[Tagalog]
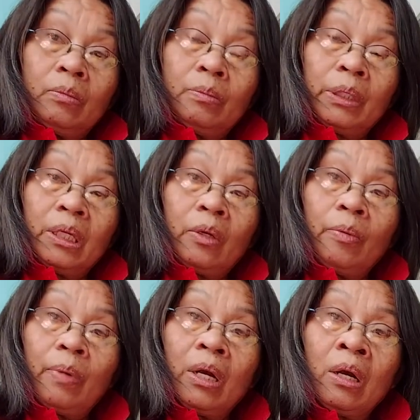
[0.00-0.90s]
pag ikaw'y
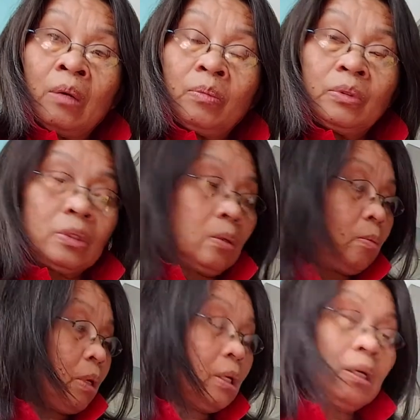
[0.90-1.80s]
panghapon sa
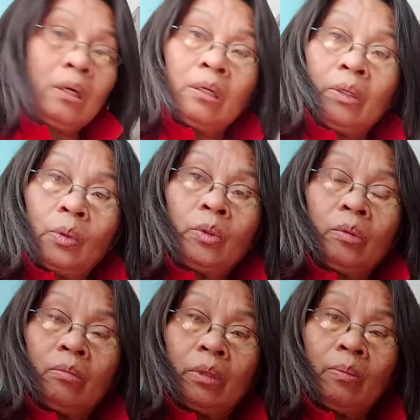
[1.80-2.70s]
umaga, yun,
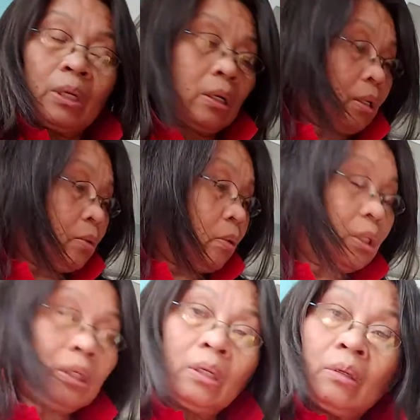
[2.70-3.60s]
may mga ano
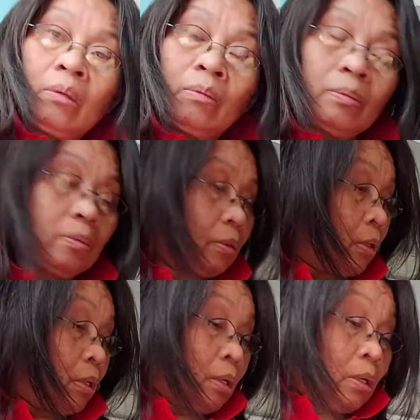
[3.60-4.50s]
ka din,
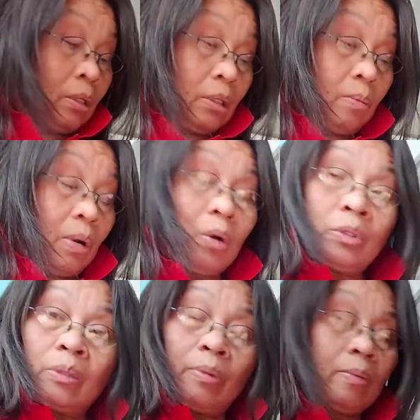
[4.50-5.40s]
trabaho
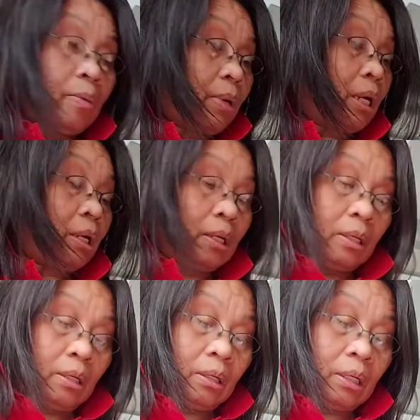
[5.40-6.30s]
sa pamamahay
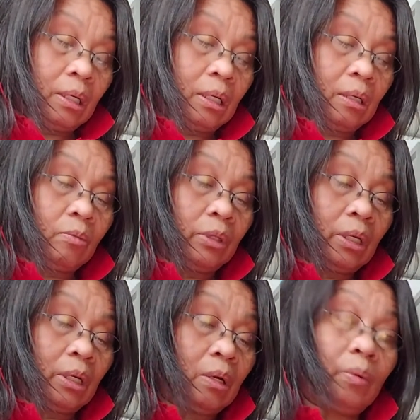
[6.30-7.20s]
na kailangan mo
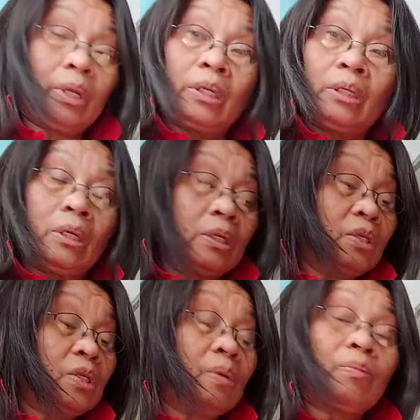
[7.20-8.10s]
din gawin.
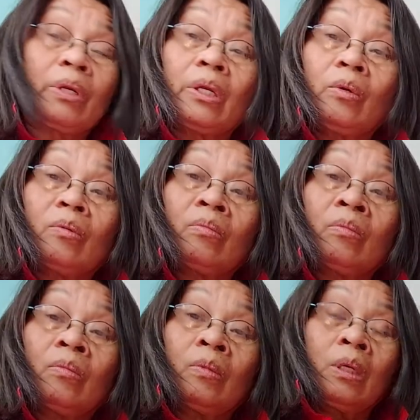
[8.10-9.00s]
Syempre yung
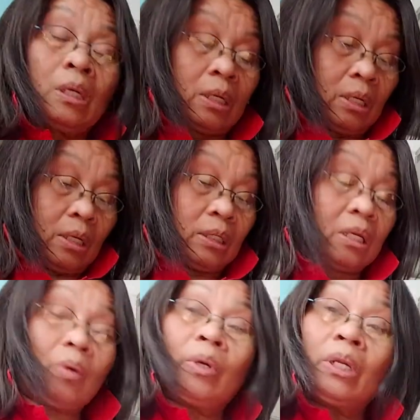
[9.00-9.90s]

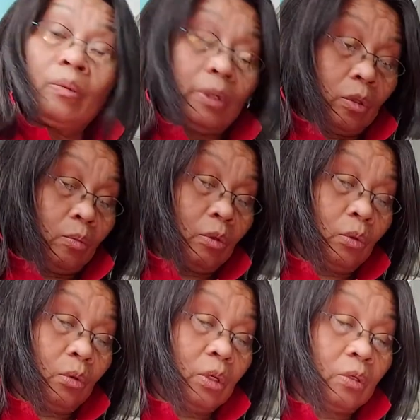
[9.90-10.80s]
asawa namin
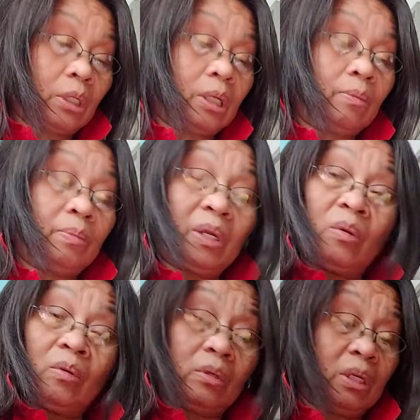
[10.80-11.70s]
tumutulong din. Pero,
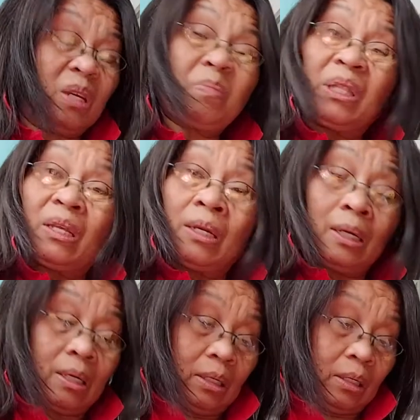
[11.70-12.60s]
iba
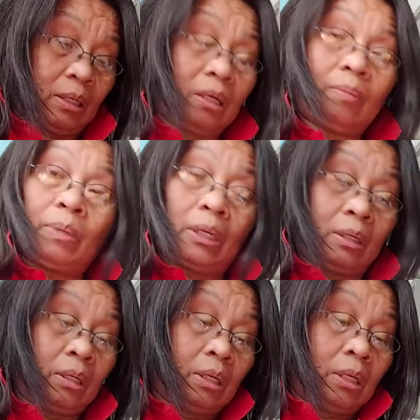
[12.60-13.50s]
talaga kapag
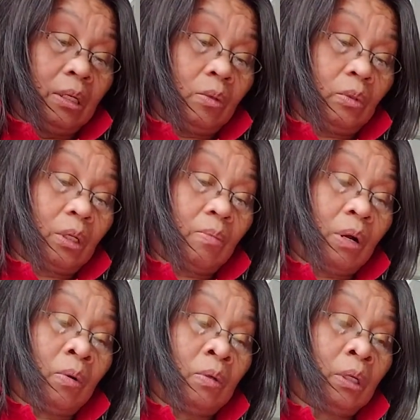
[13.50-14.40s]
yung
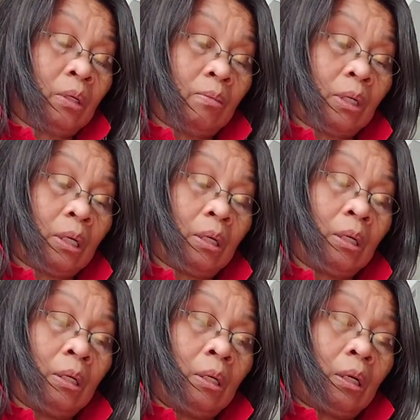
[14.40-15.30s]
trabaho ng mga
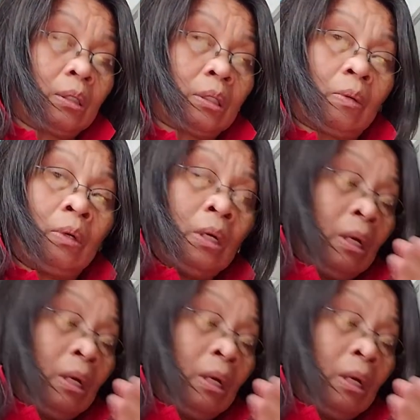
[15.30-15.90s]
asawa.